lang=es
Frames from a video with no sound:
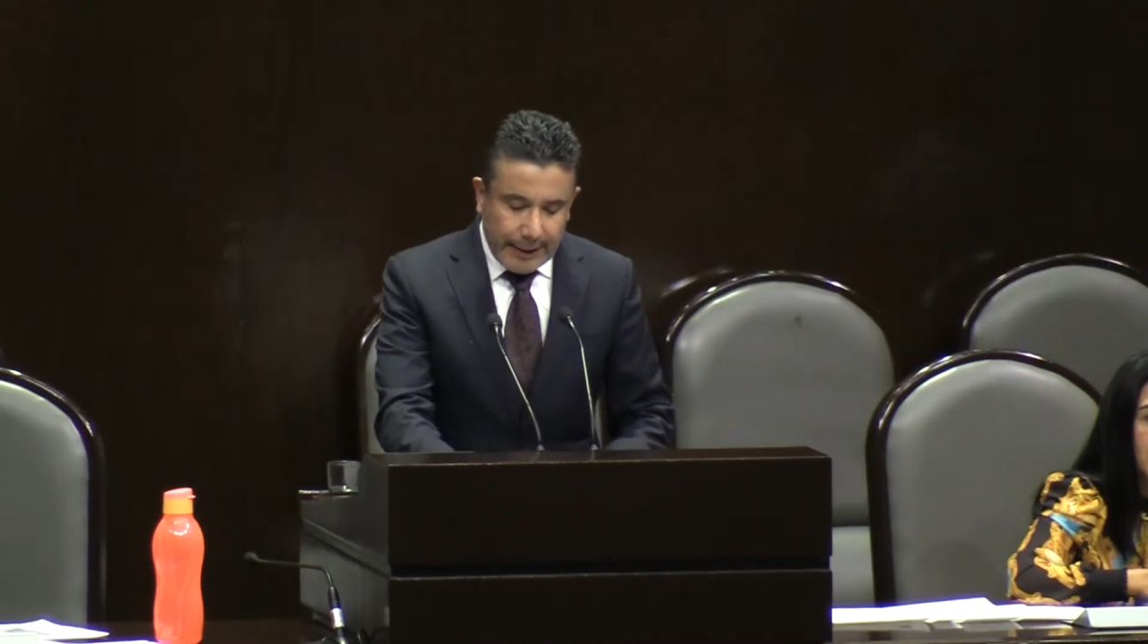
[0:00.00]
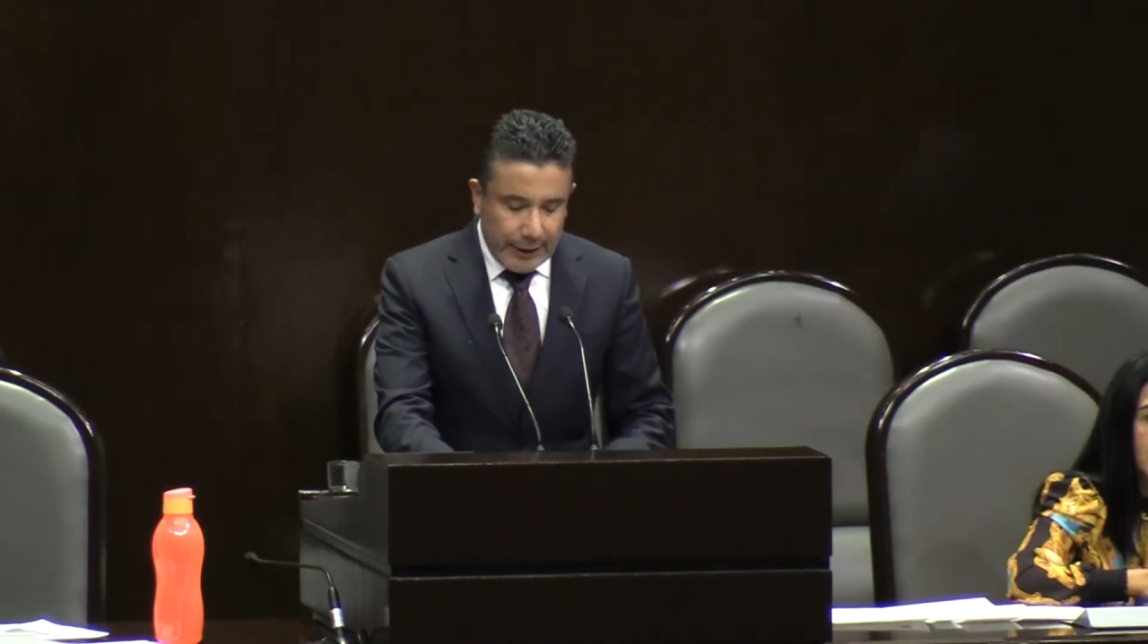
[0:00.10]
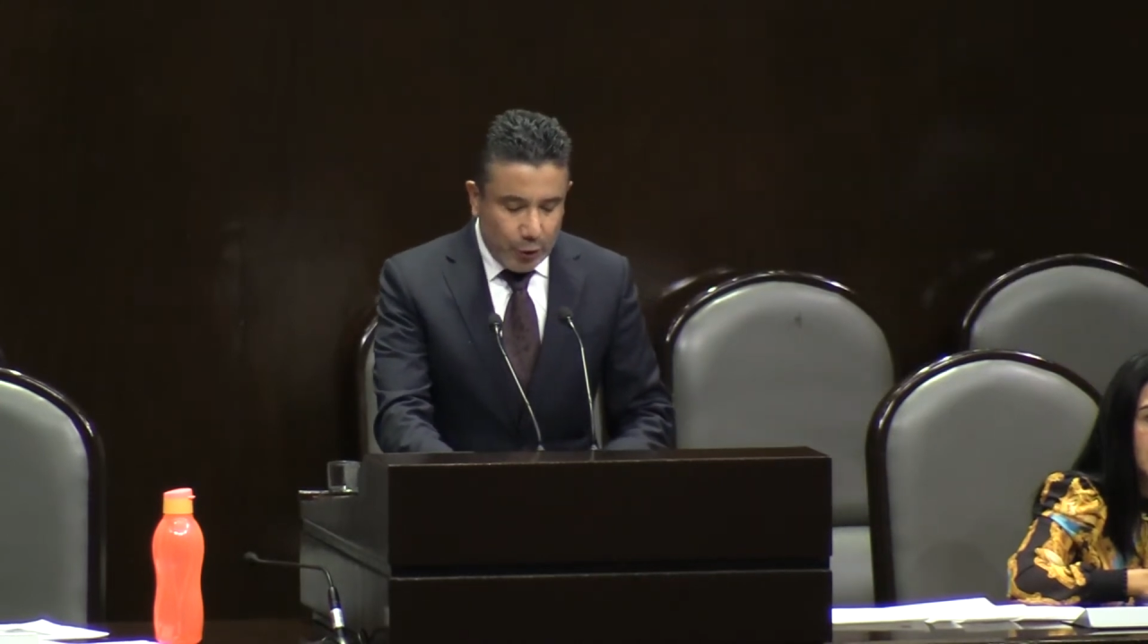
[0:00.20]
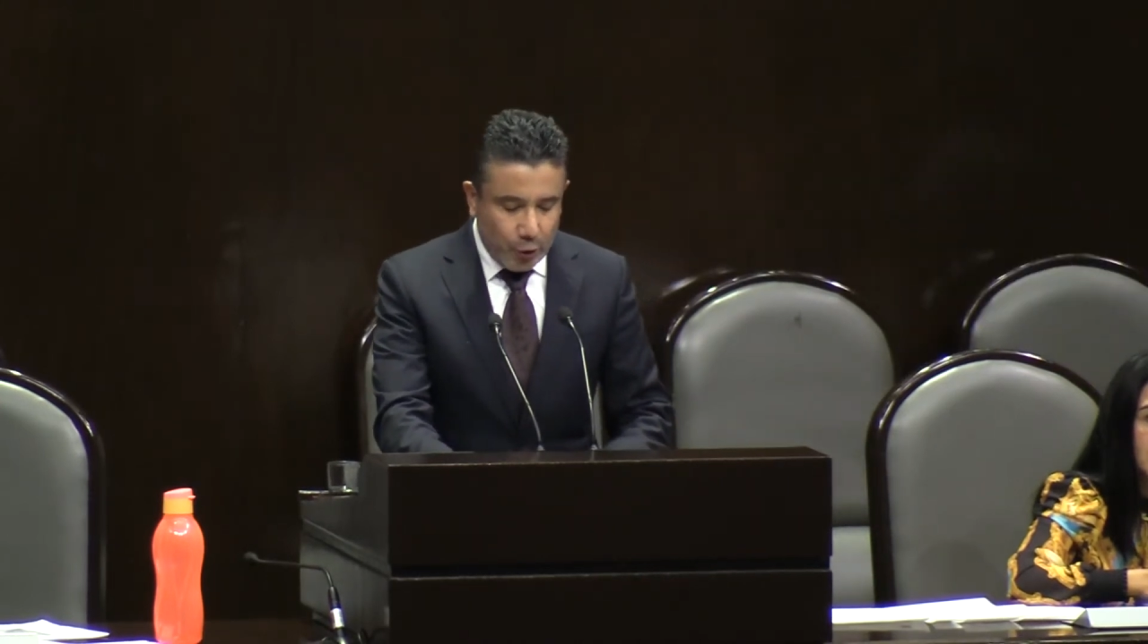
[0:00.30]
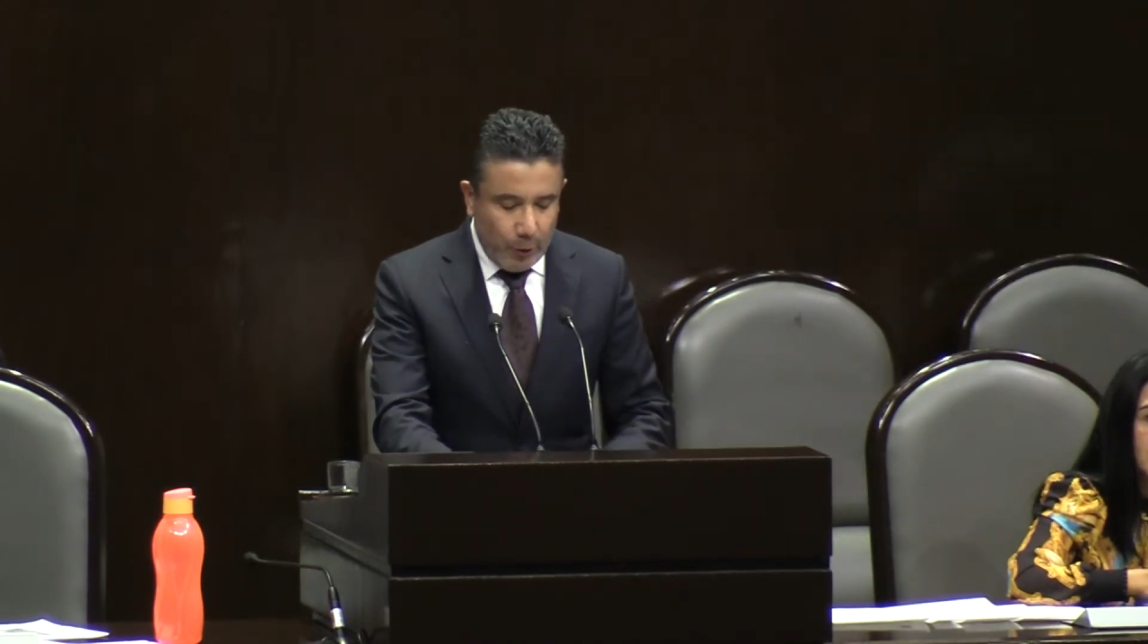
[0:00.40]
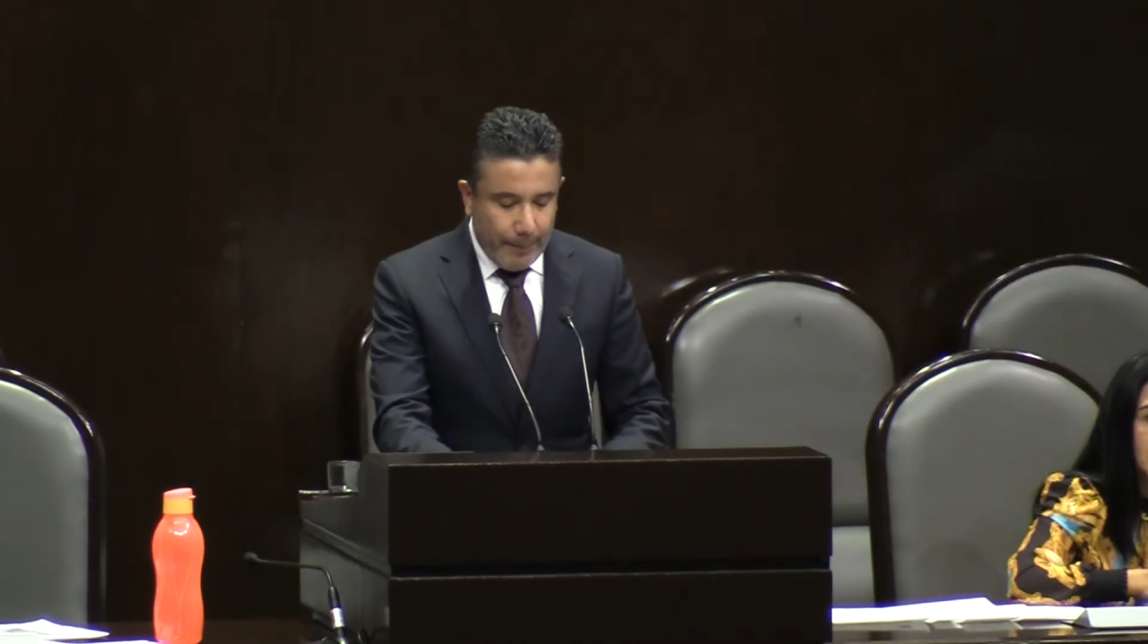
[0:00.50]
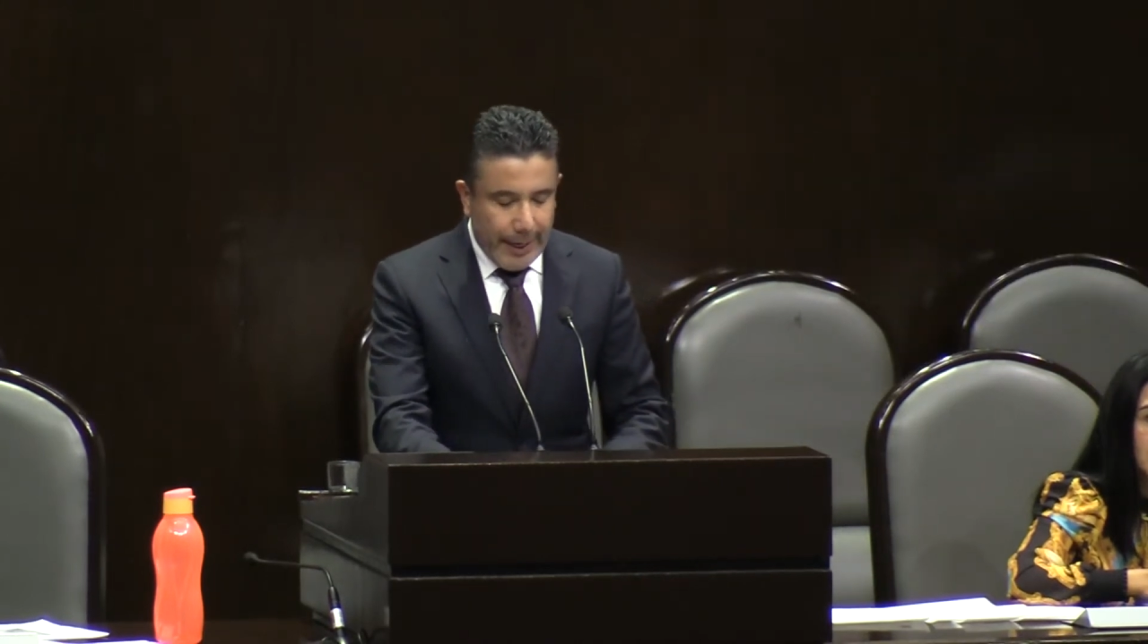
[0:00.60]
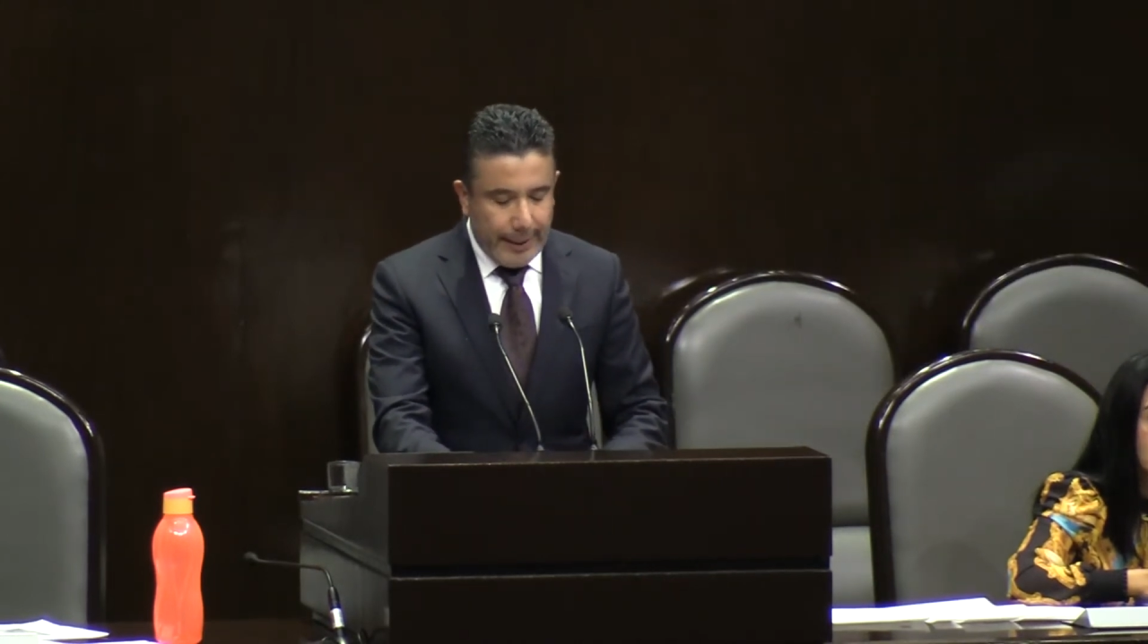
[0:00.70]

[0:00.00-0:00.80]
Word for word: instituto para